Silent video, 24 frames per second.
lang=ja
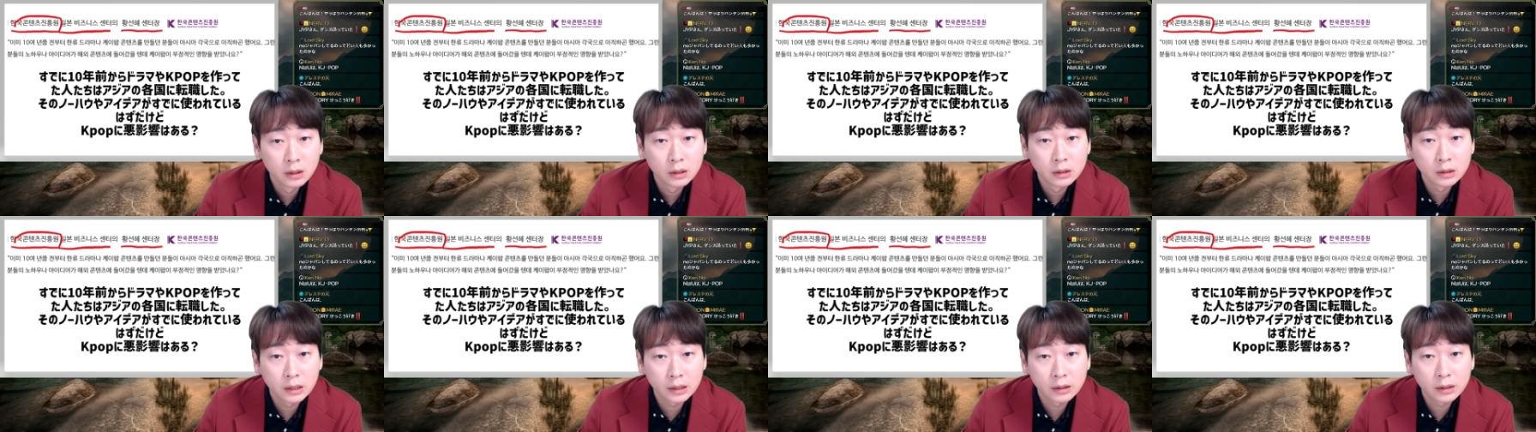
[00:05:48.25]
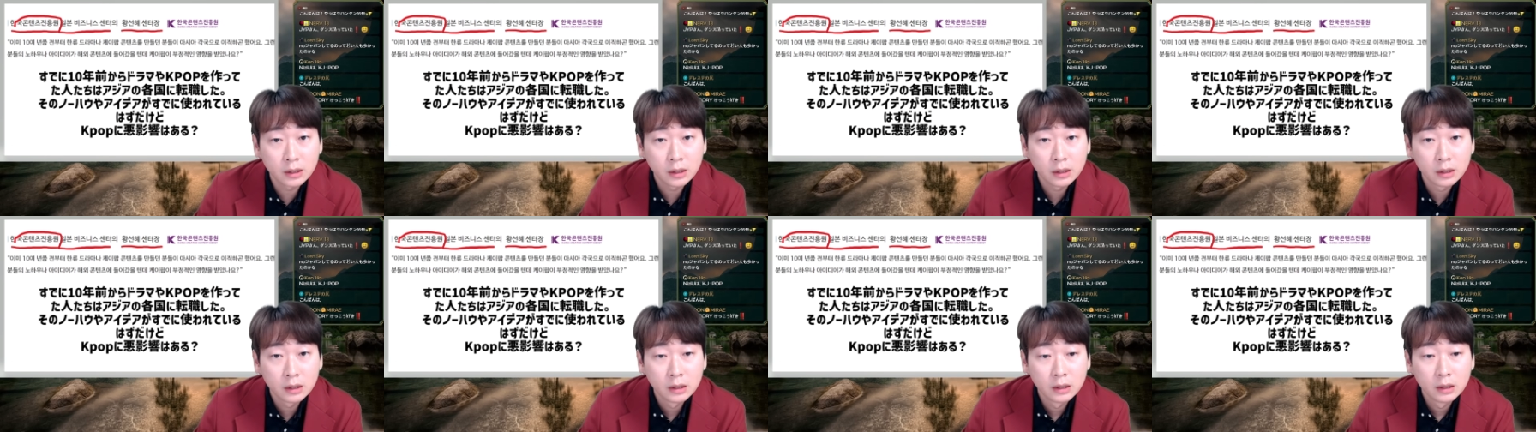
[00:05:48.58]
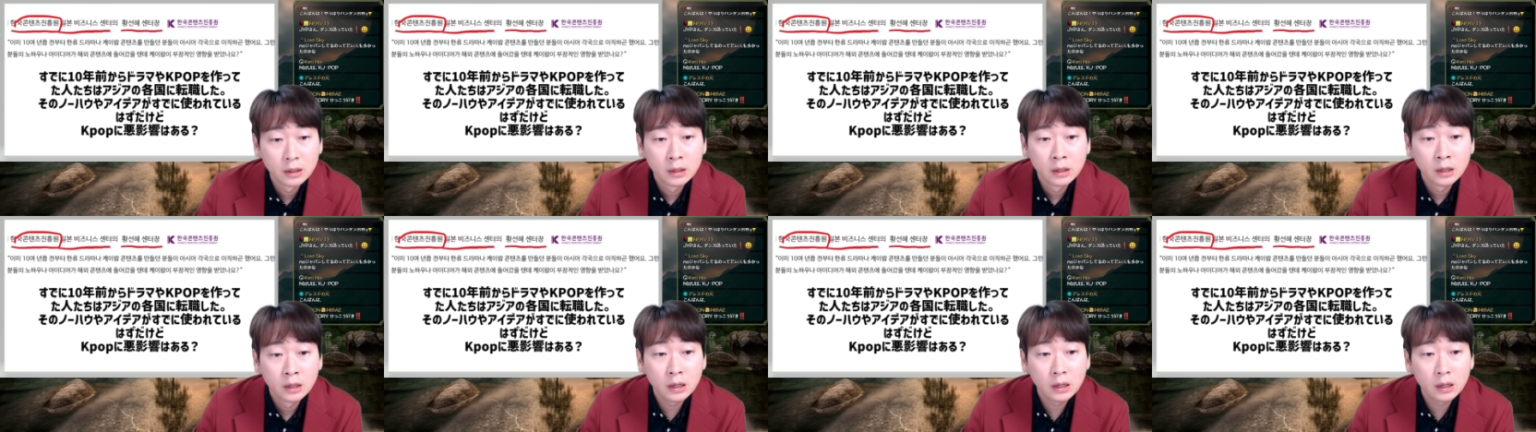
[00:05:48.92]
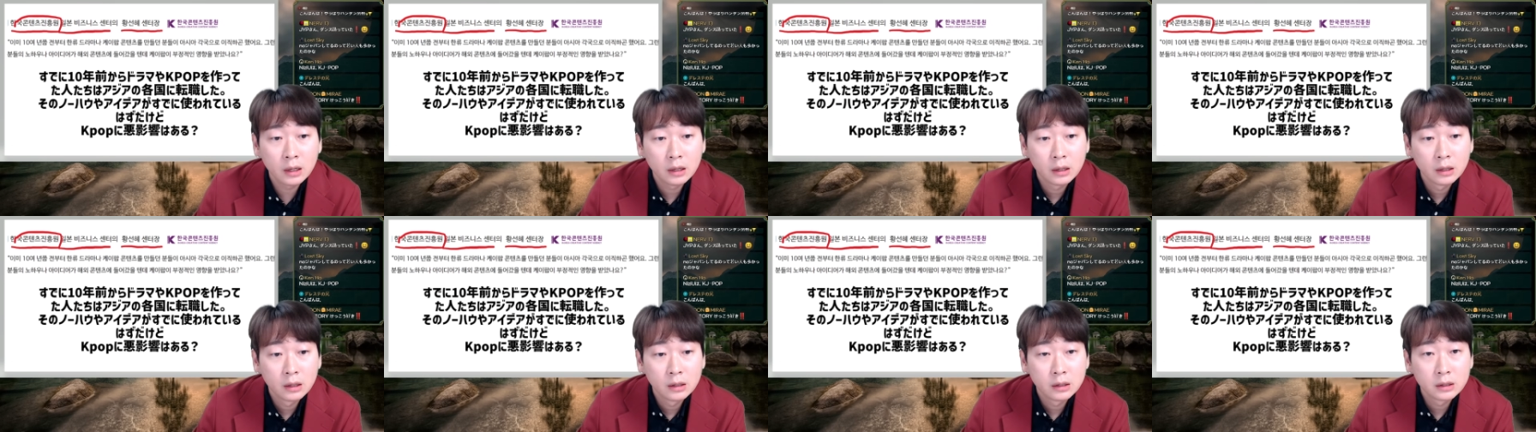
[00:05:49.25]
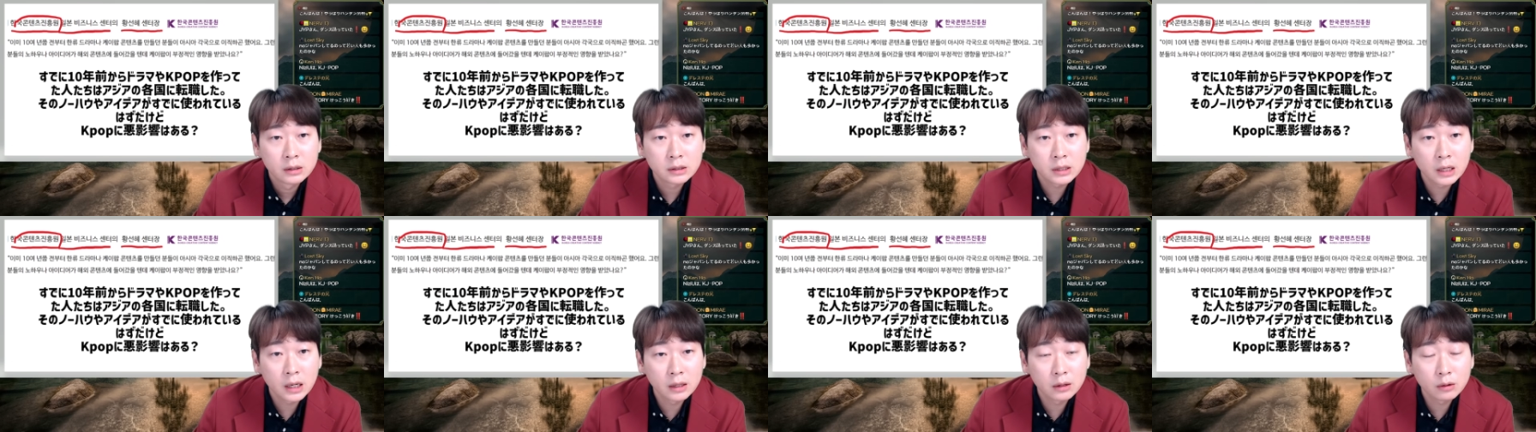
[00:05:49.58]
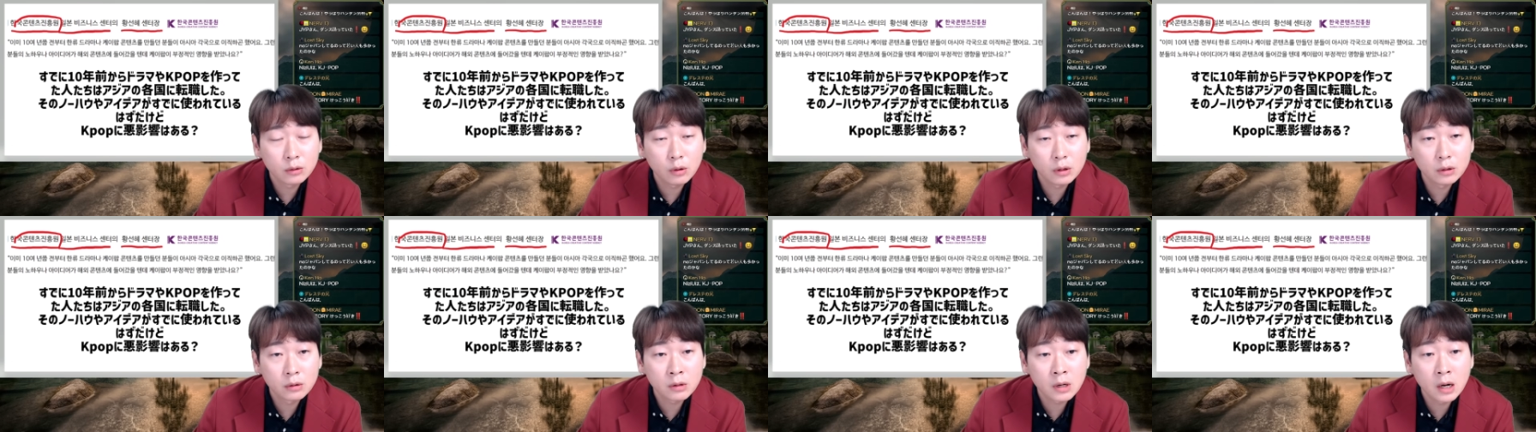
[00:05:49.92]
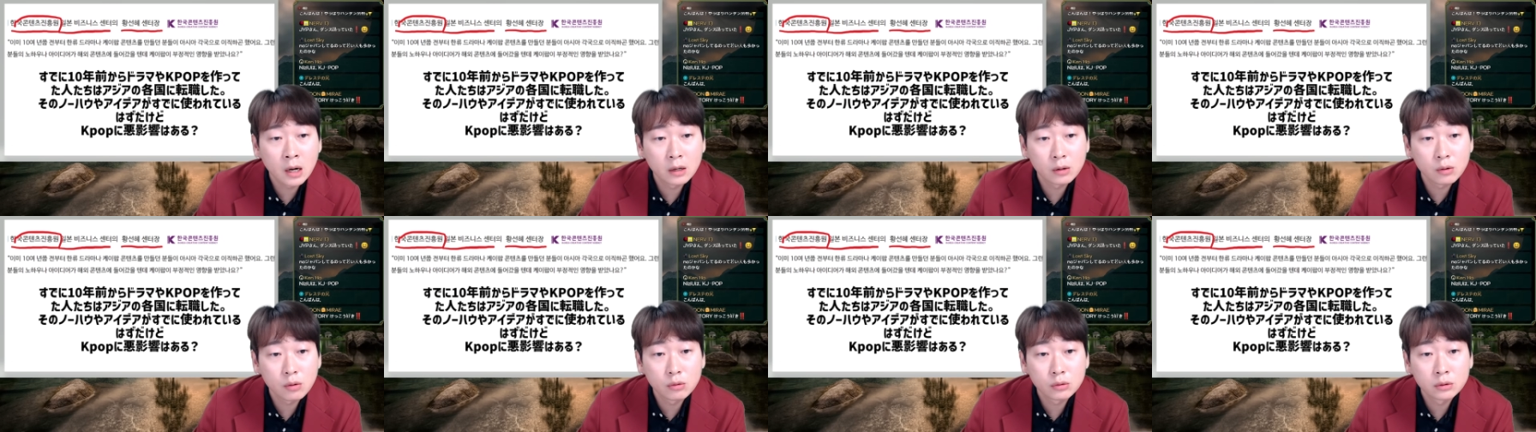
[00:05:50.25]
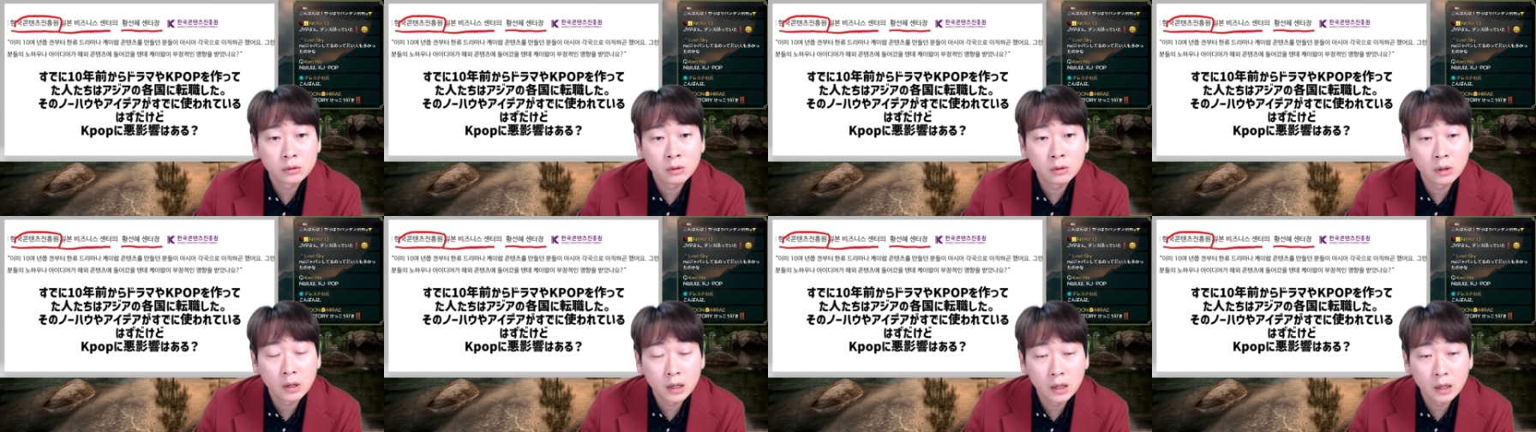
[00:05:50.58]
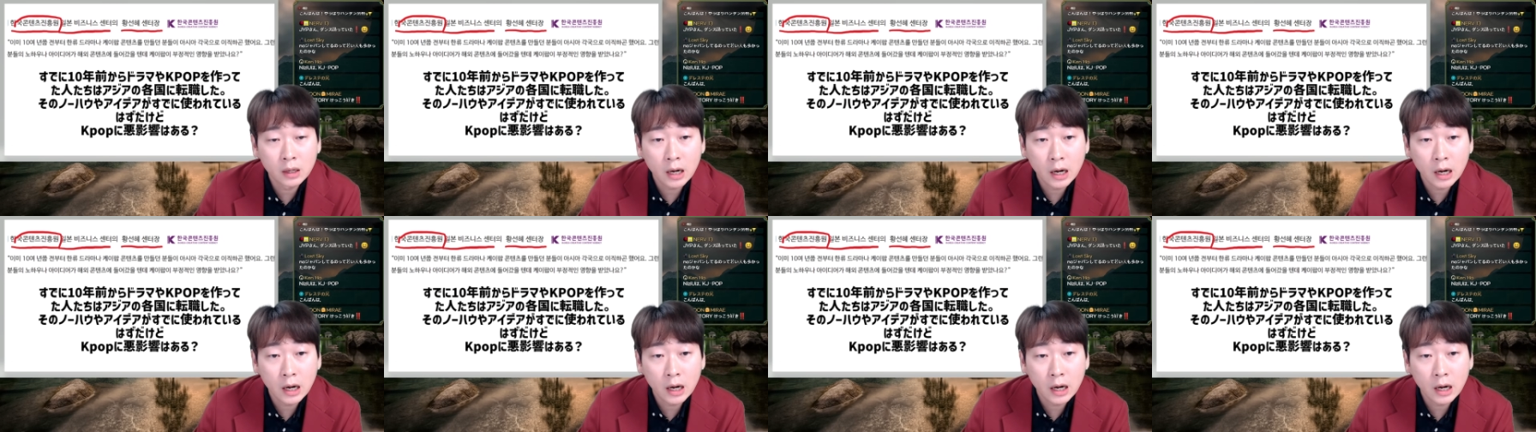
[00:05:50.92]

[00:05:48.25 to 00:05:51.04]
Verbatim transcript: なんで？ちゃんと韓国の、